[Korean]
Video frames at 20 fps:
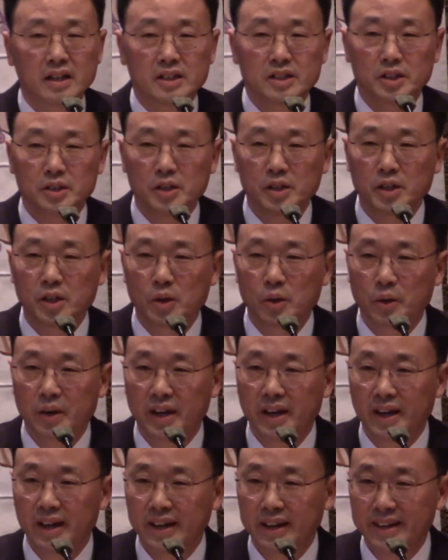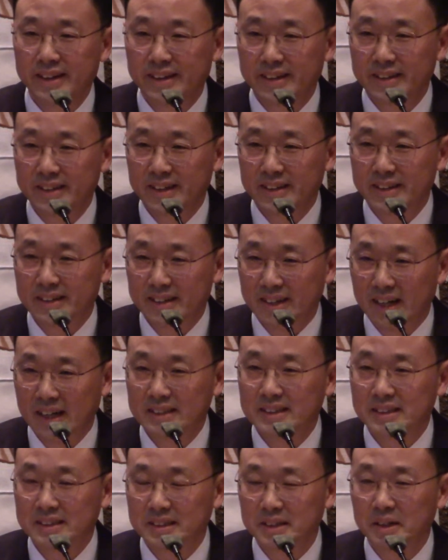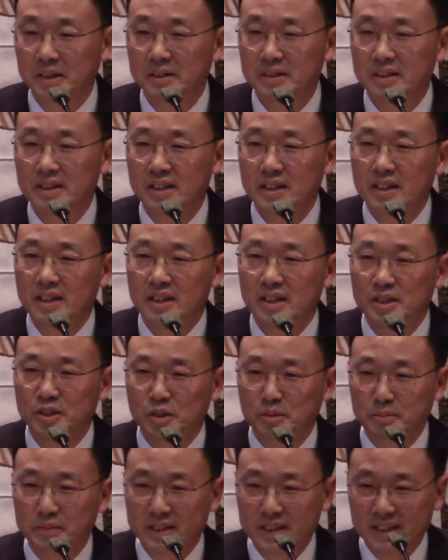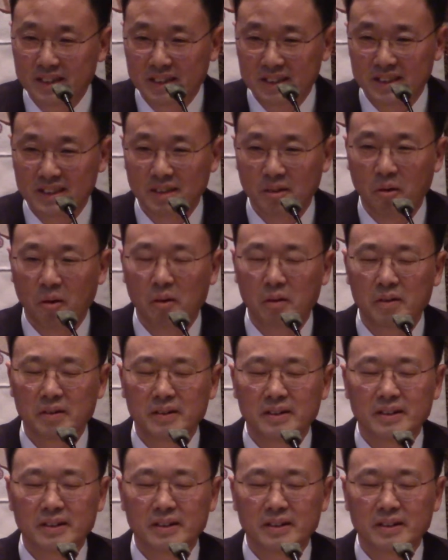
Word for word: 저희 교회 인터넷 들어가셔서 좀 들으시고